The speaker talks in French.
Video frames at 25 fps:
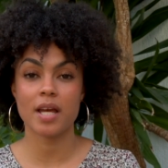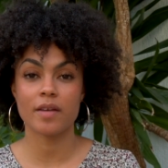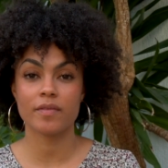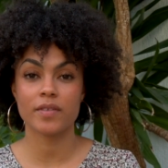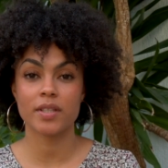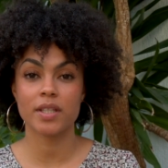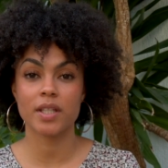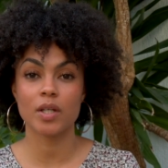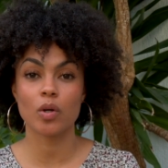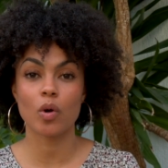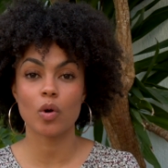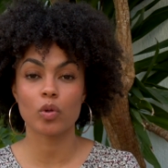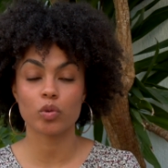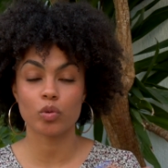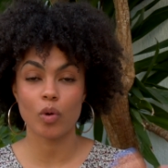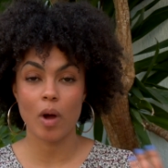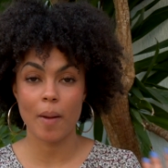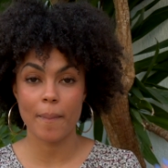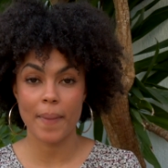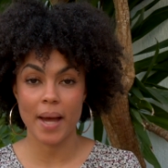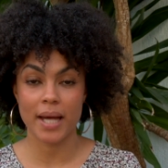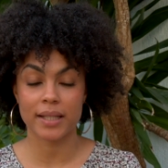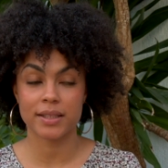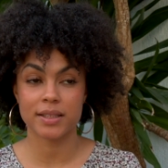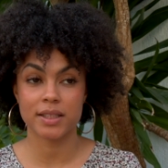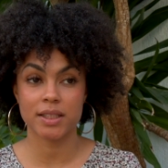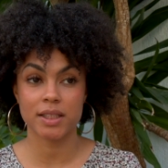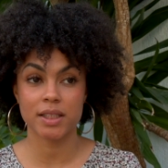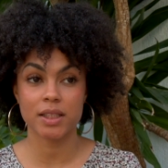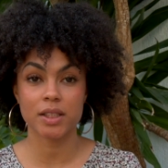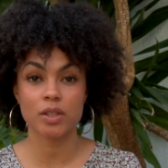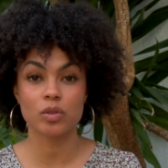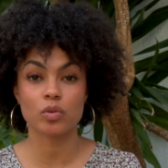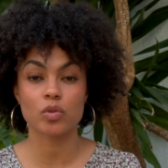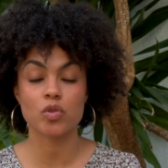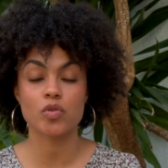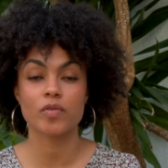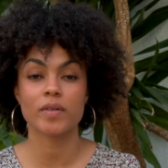la vidéo en trois
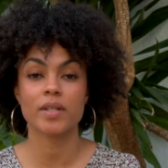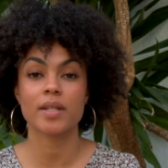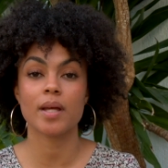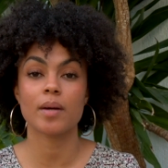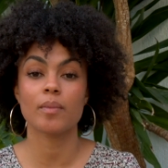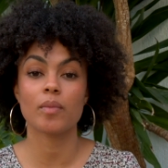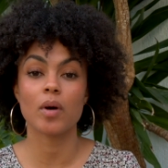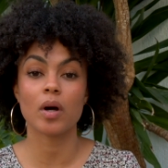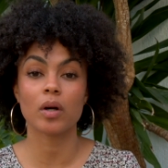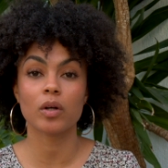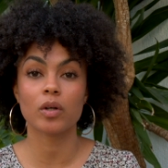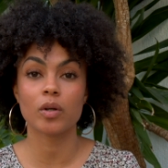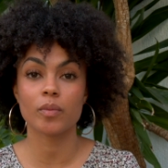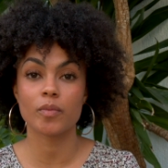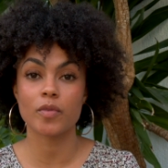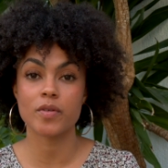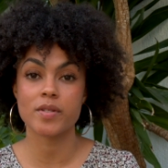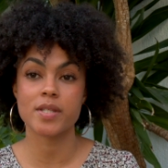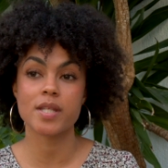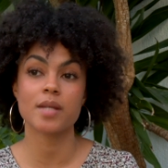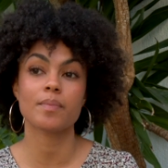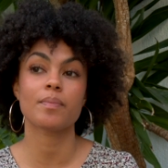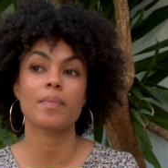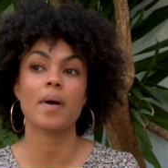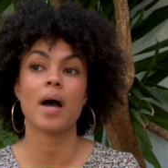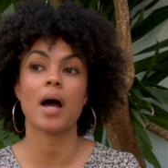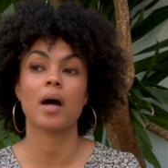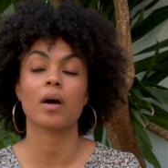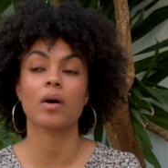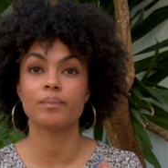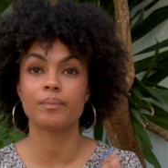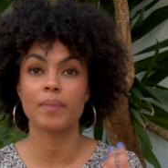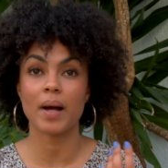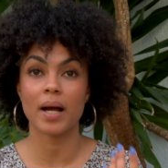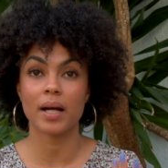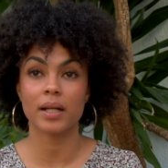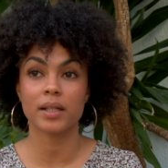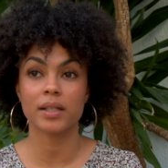parties. Donc, je vais d'abord commencer par
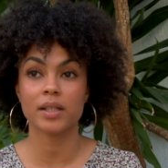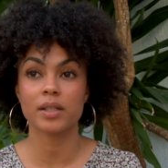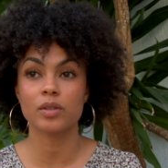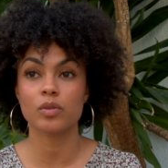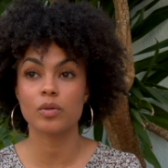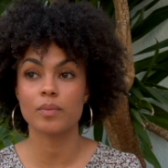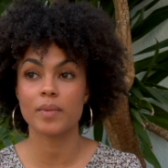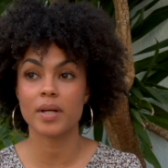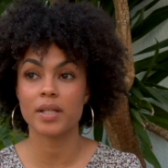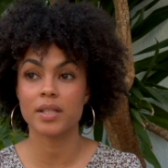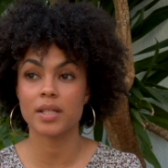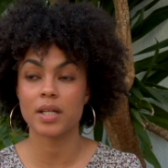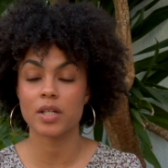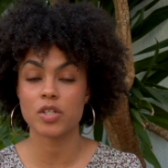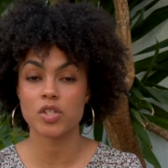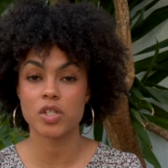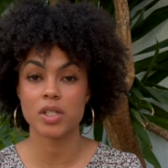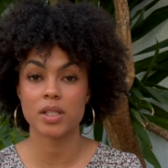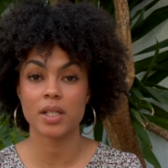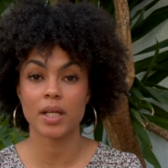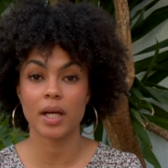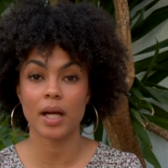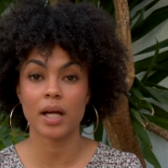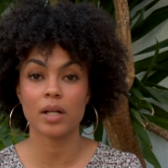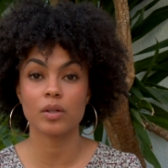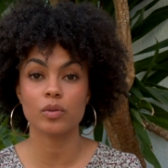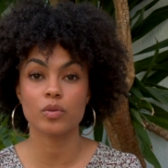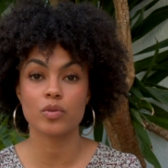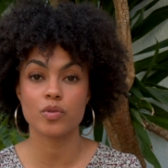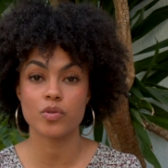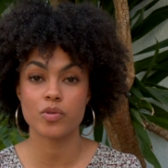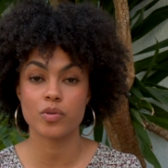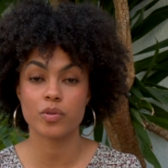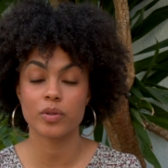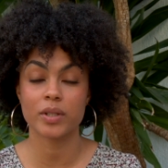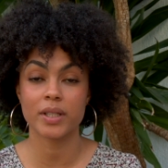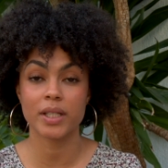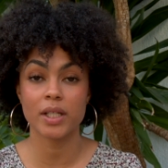parler de manière générale de
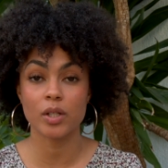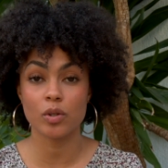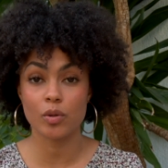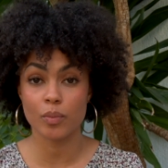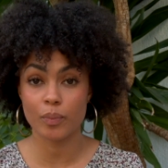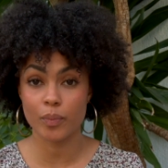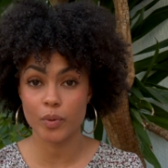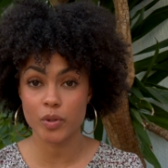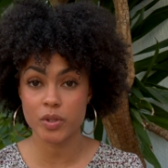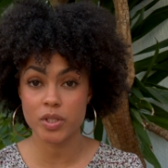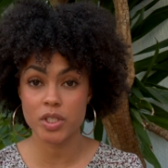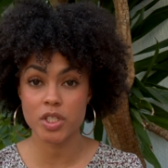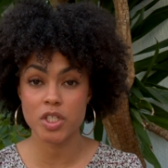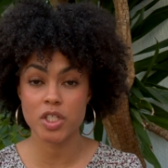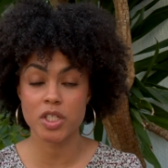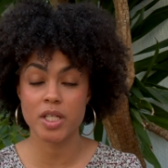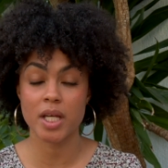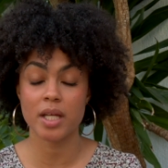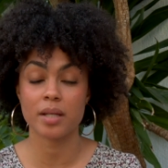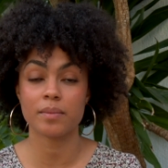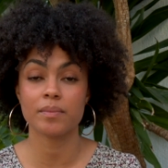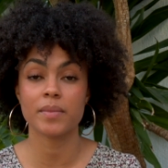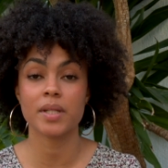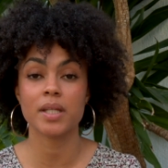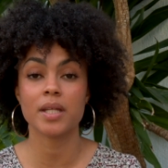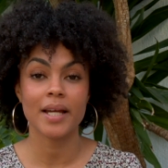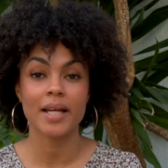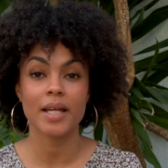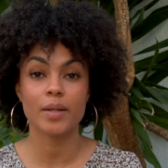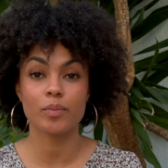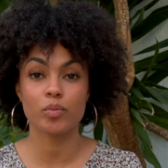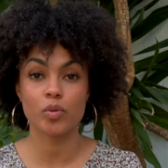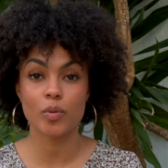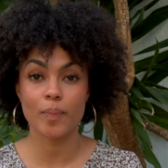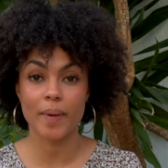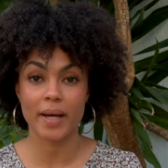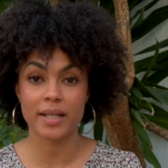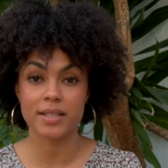ce qu'est le body shaming et
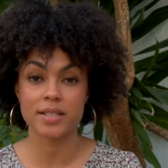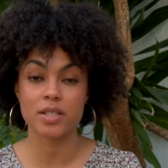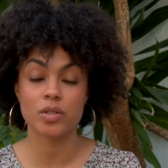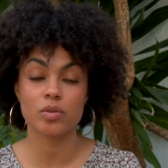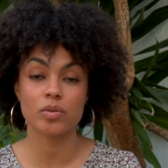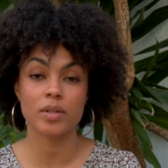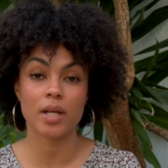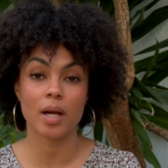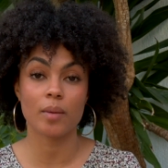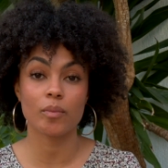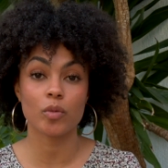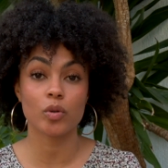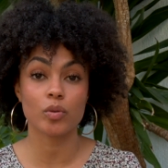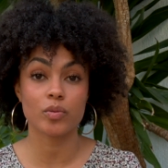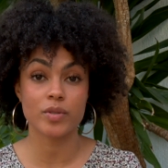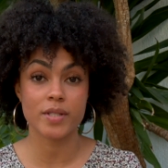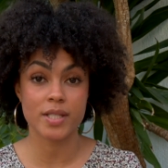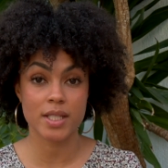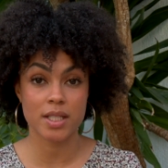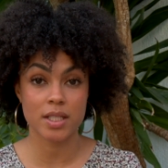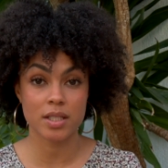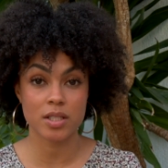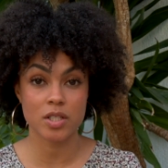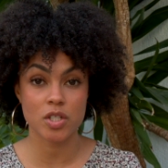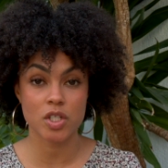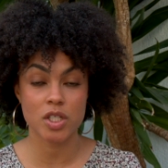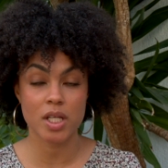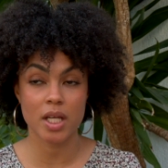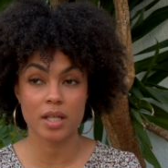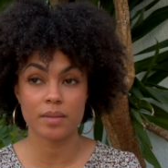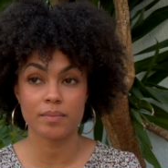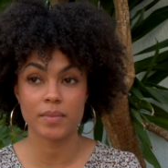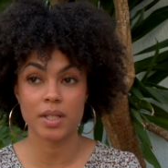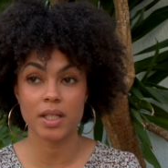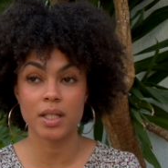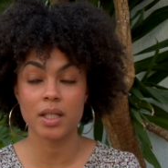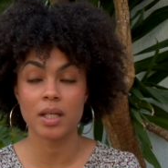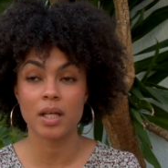plus particulièrement le skinny
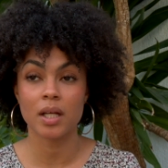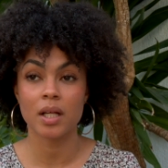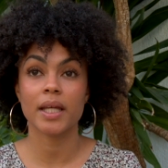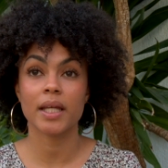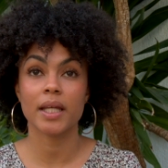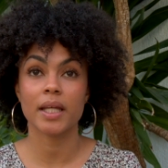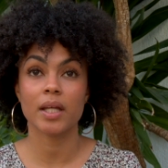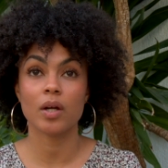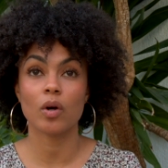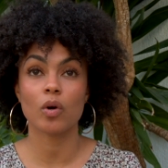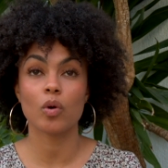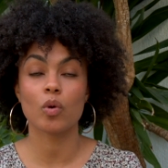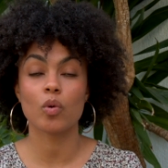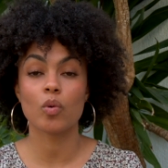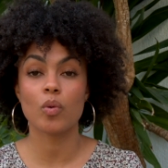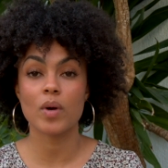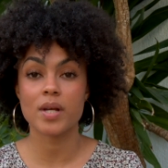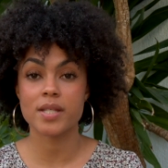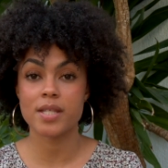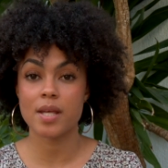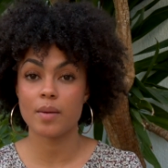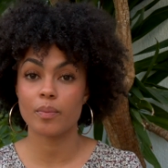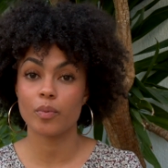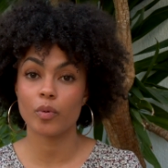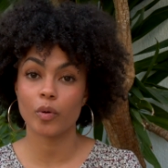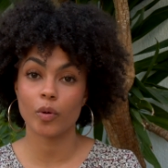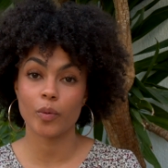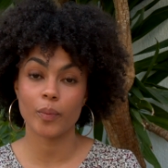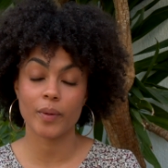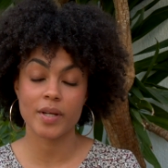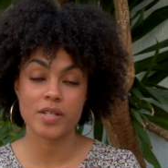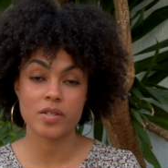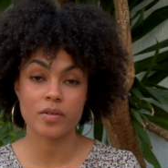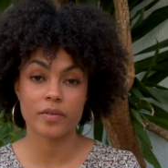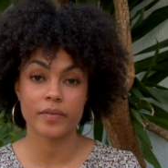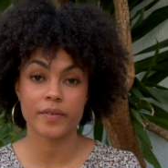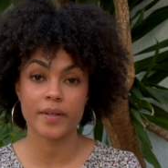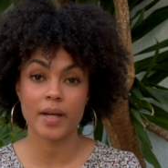shaming et en quoi ça peut
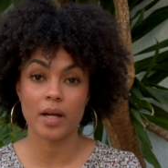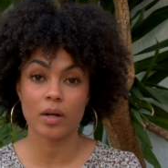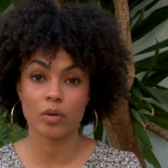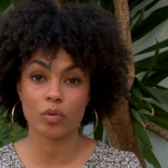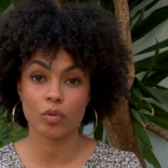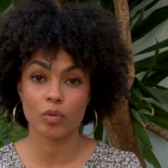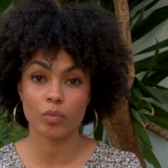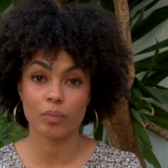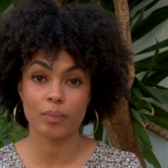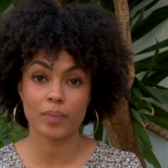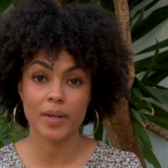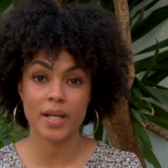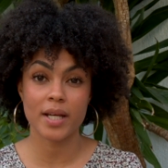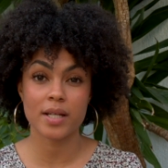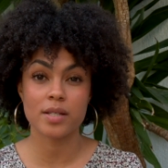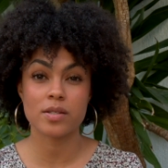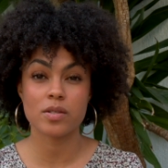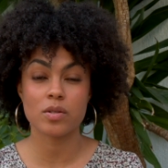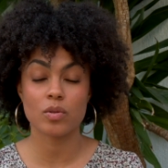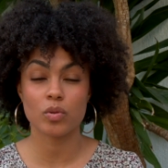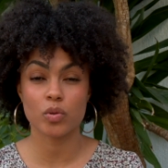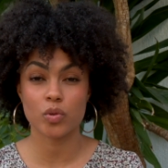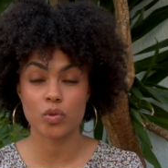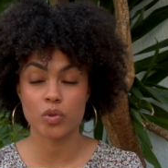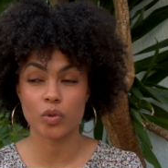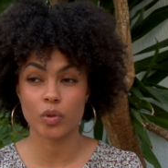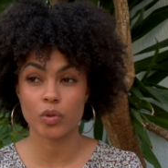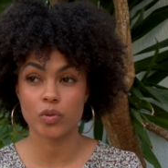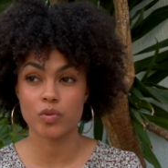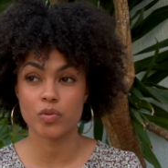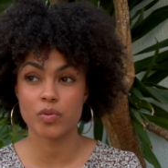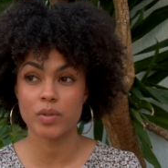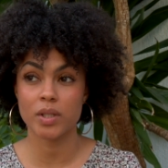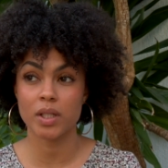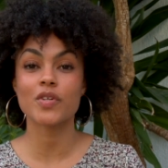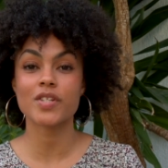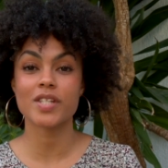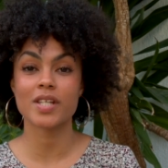représenter un complexe
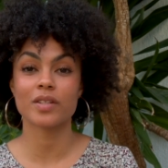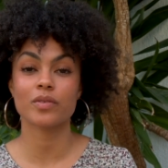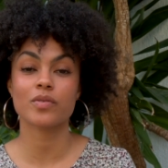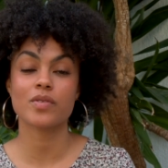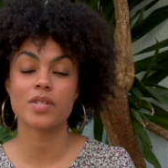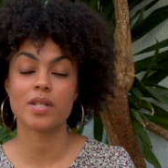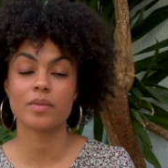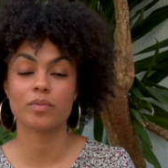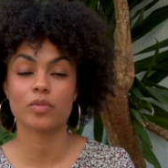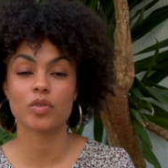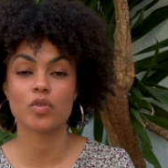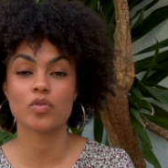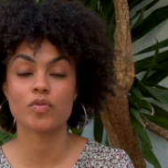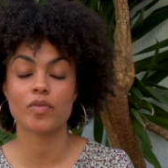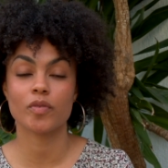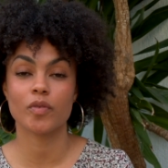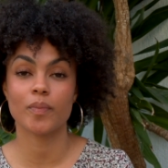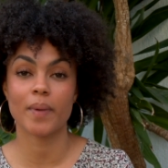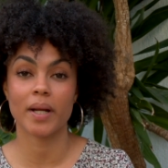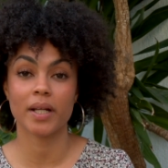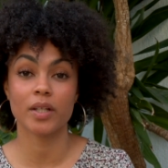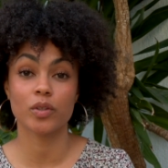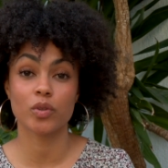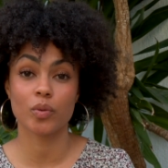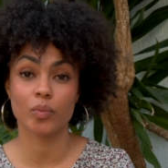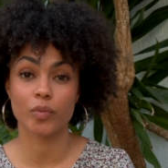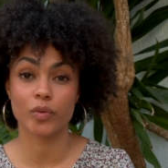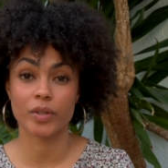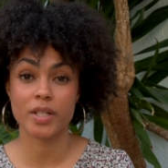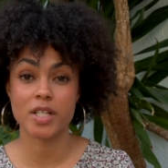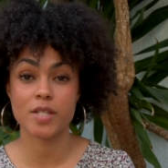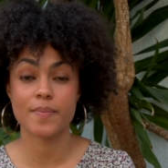aujourd'hui. Dans un deuxième temps, je vais vous parler de mon